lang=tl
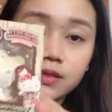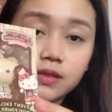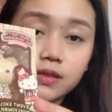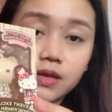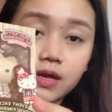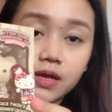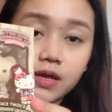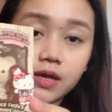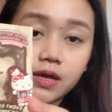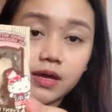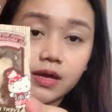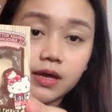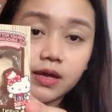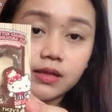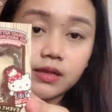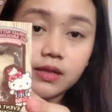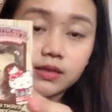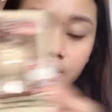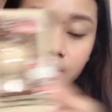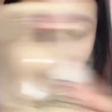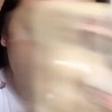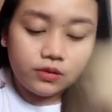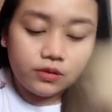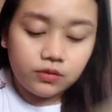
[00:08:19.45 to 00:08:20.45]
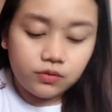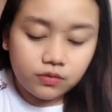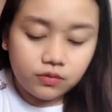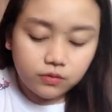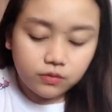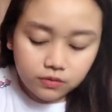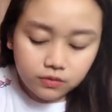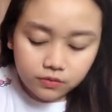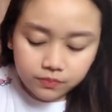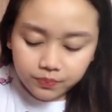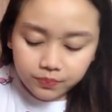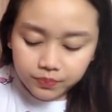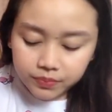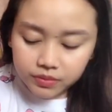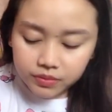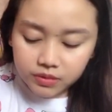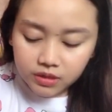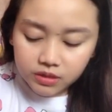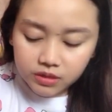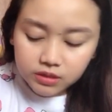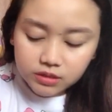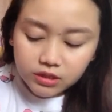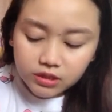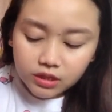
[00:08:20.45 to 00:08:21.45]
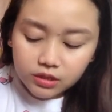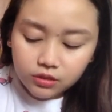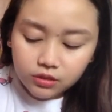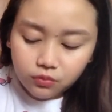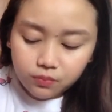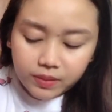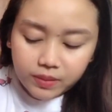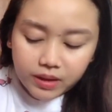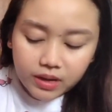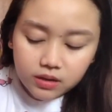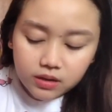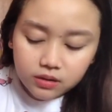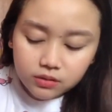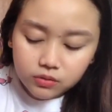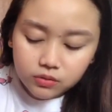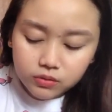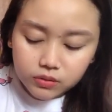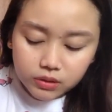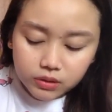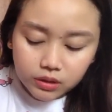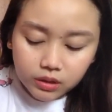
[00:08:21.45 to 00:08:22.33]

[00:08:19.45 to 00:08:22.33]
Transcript: Ayan, tatlo. Tika tatlo para yun.